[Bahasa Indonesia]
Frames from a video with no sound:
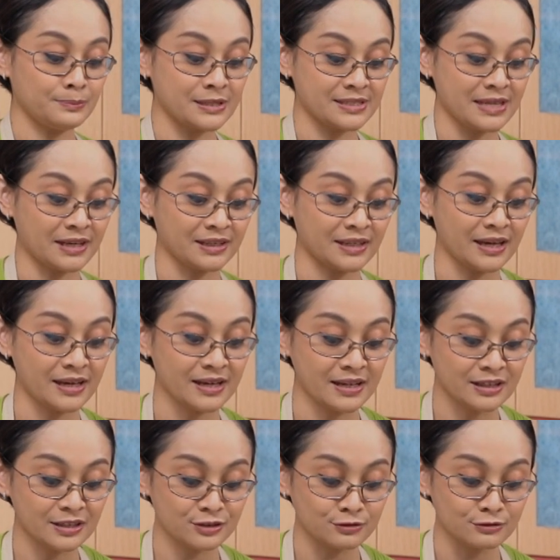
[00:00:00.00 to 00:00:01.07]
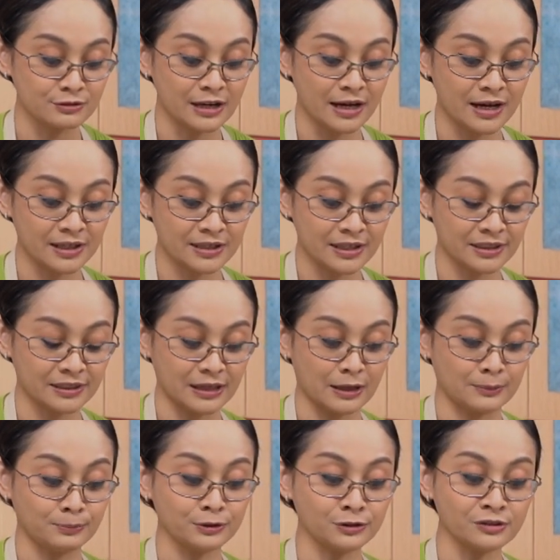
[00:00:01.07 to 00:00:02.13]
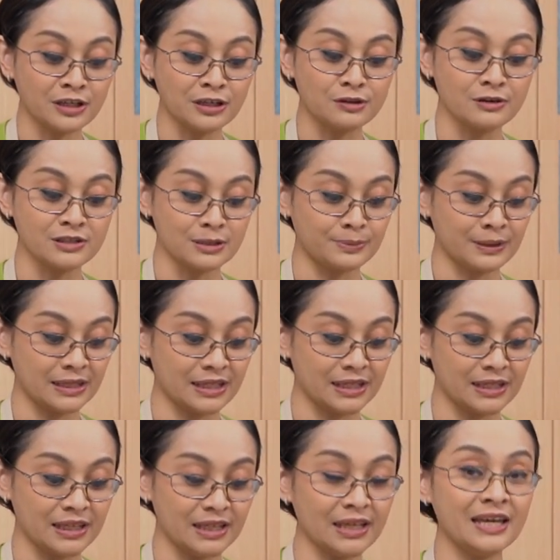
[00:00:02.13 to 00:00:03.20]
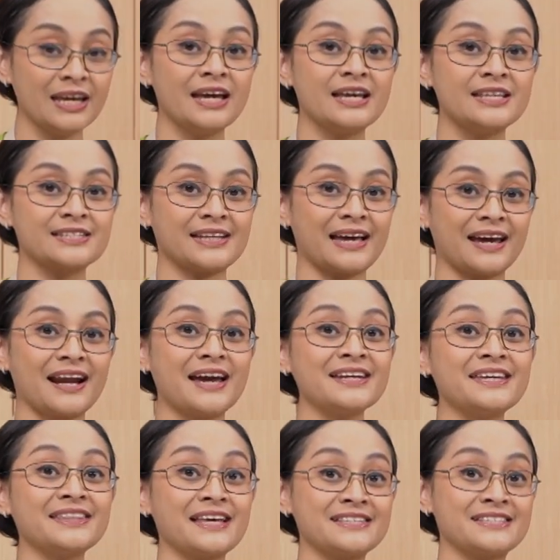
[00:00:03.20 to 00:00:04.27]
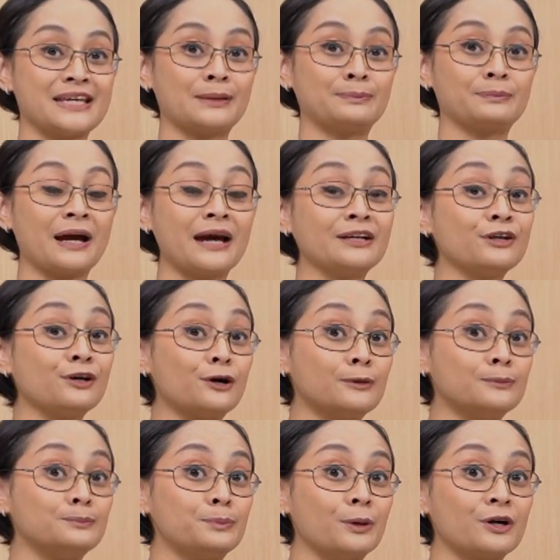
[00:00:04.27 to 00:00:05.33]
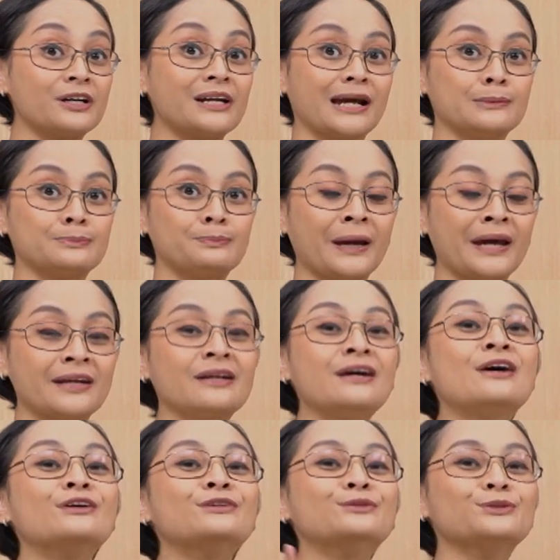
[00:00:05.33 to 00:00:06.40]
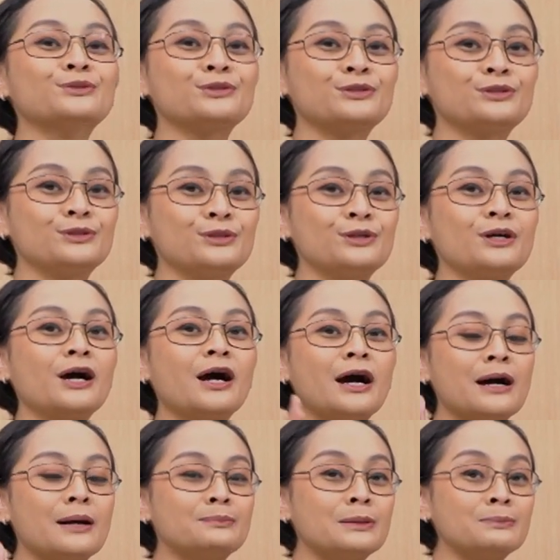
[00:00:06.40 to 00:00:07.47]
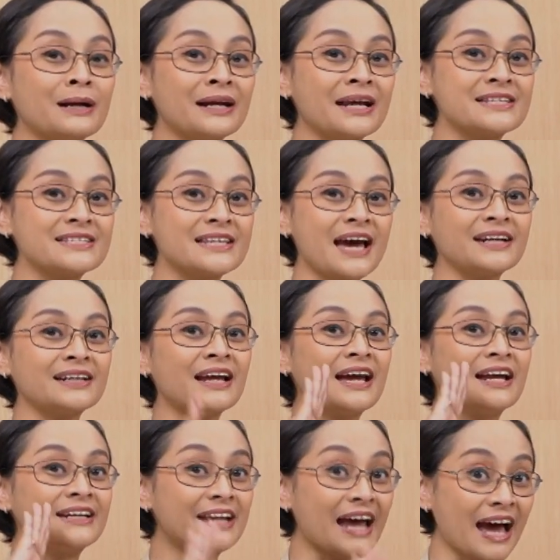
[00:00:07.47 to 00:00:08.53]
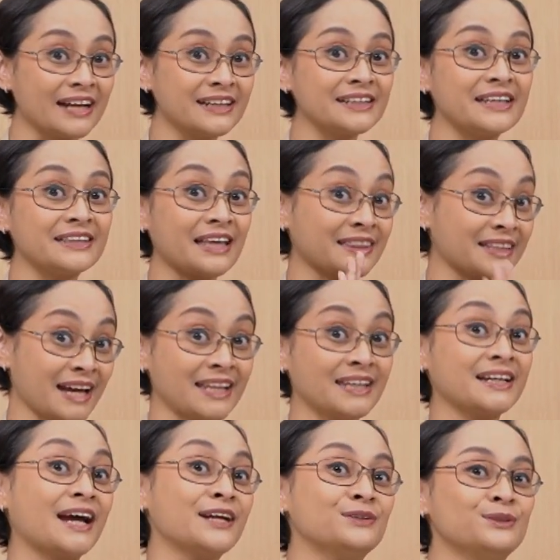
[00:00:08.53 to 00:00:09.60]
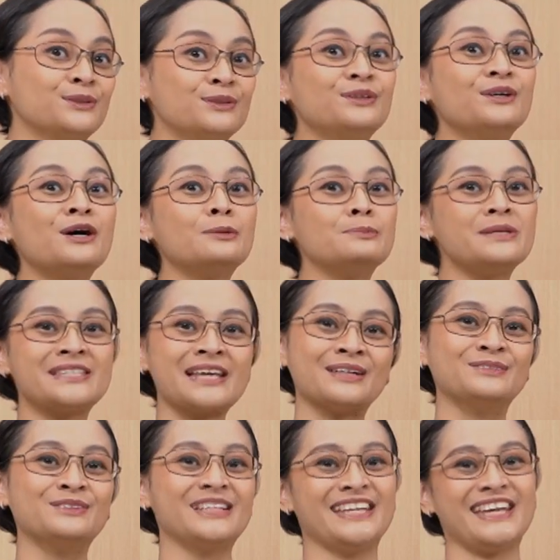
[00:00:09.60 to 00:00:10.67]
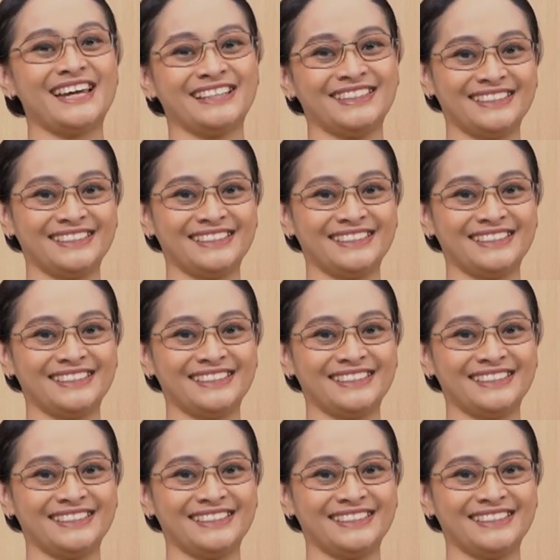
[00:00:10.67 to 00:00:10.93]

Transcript: pisangnya sudah kita potong jadi dua seperti ini, sekarang kita siapkan kompor dan pan untuk memanaskan dan kita tekan-tekan dulu pisang ulingnya.